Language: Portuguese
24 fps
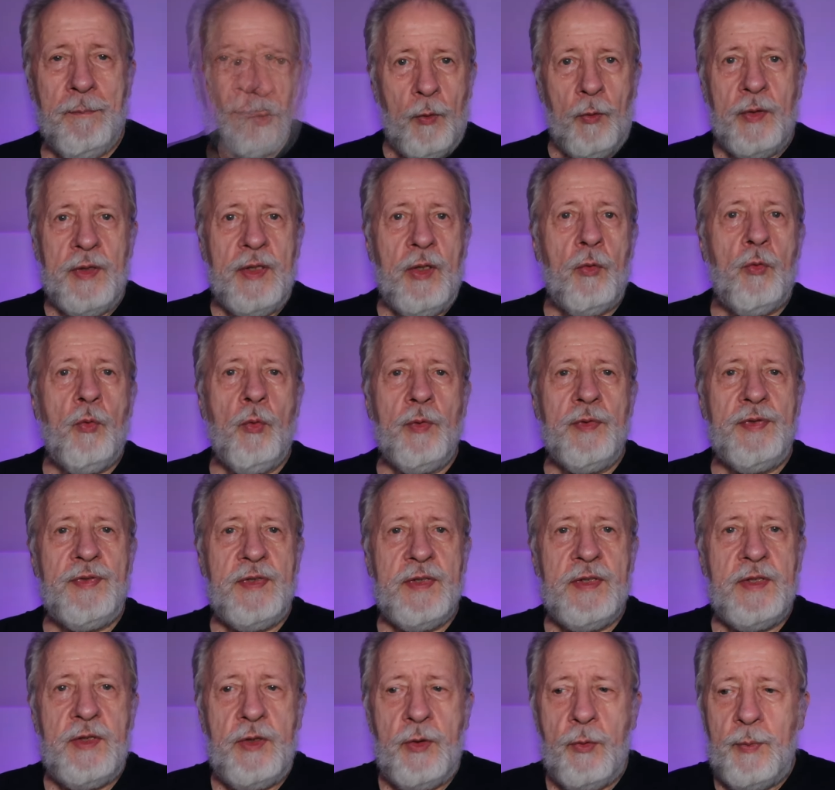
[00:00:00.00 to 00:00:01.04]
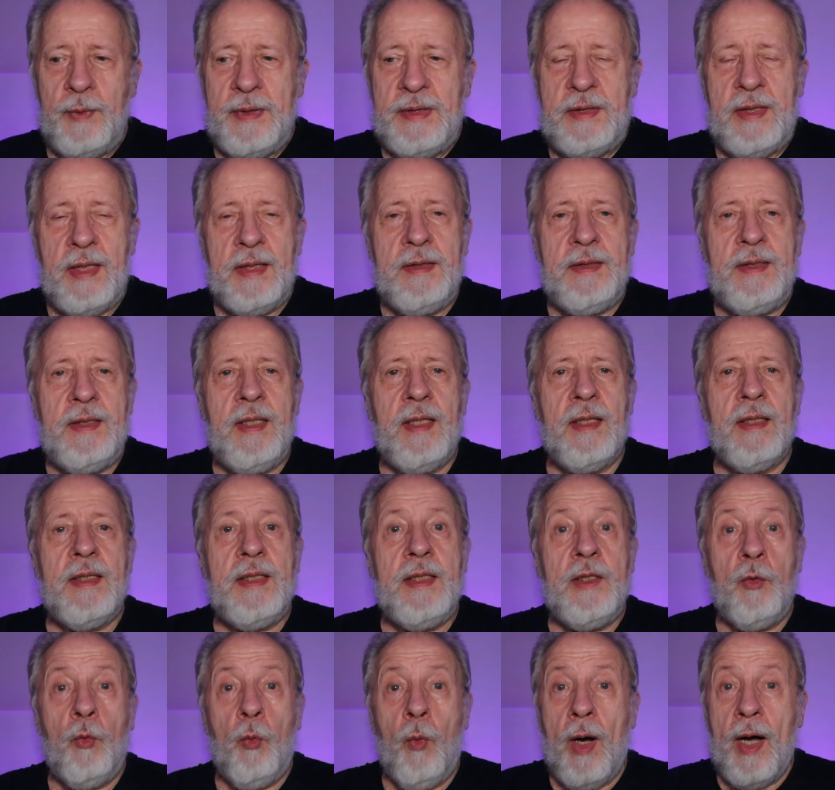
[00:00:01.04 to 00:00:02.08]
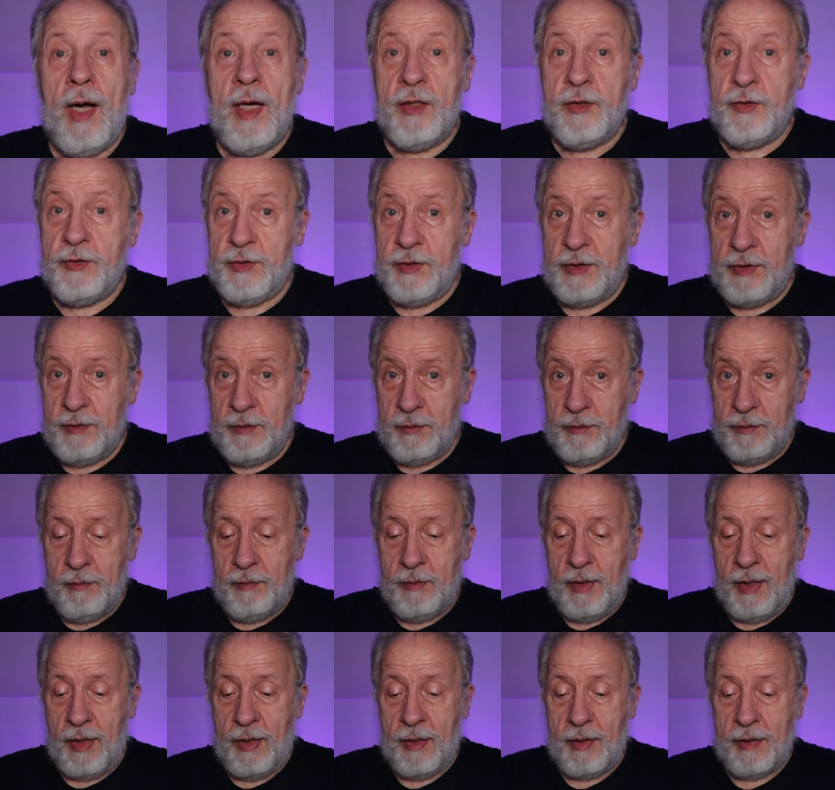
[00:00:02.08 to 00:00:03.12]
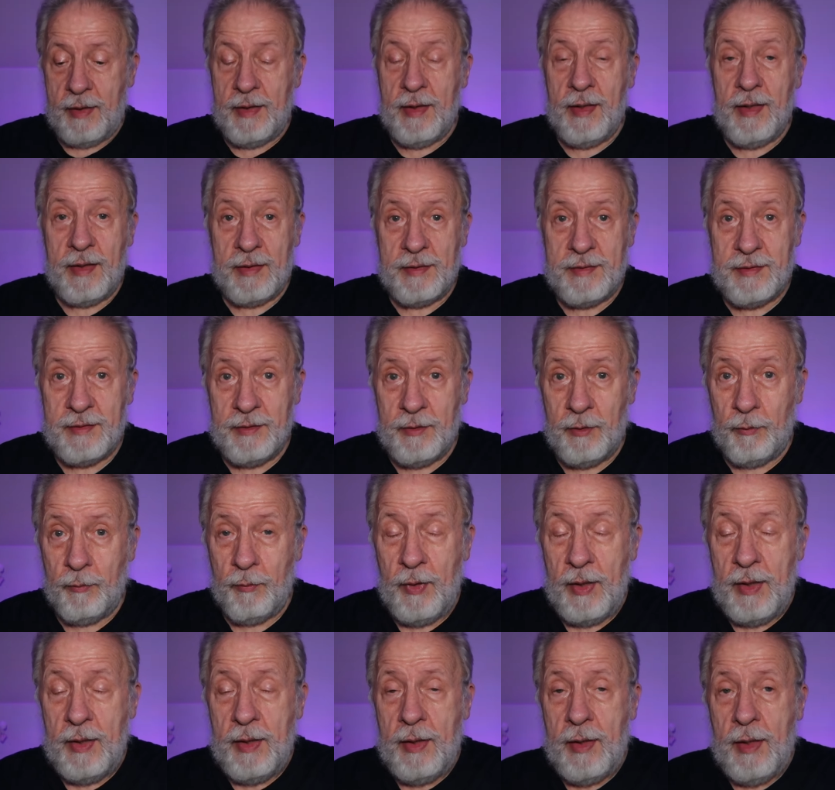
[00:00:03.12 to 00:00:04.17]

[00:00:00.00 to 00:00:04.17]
ou não conseguiu entender a linguagem da relação,